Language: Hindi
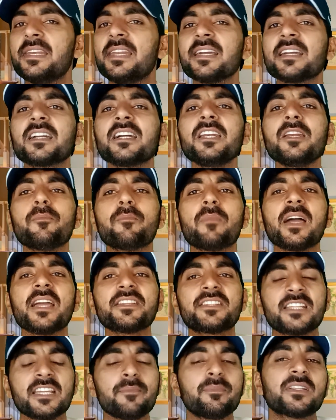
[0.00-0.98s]
लेकिन
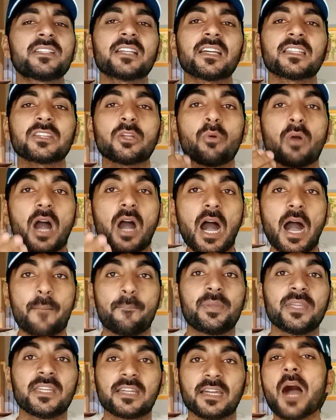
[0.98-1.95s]
मैं ये भी चाहता हूँ
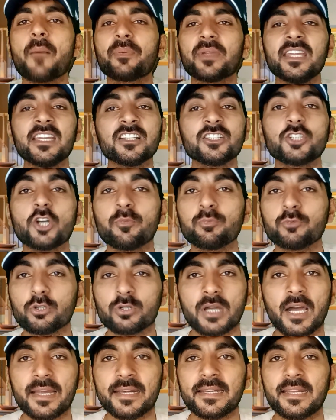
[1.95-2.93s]
आप भी करें आप एक जॉब
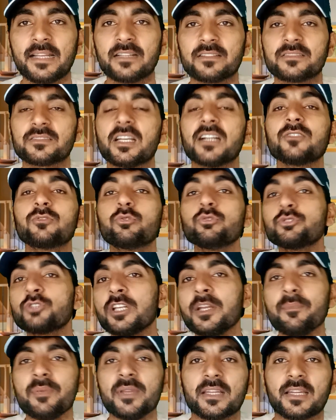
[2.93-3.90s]
तो कर रहे हैं साथ
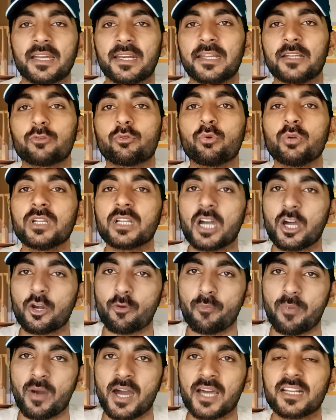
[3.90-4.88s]
दूसरी भी करें कोई
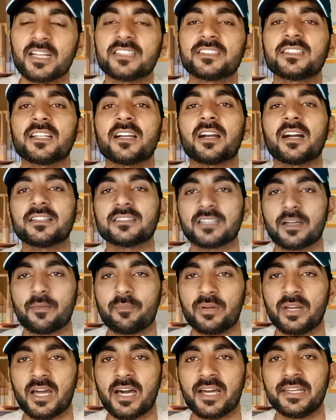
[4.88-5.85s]
कारोबार अच्छा खासा
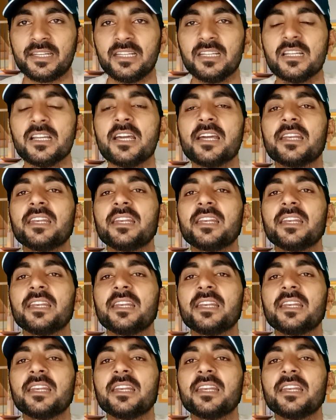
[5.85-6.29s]
बना लें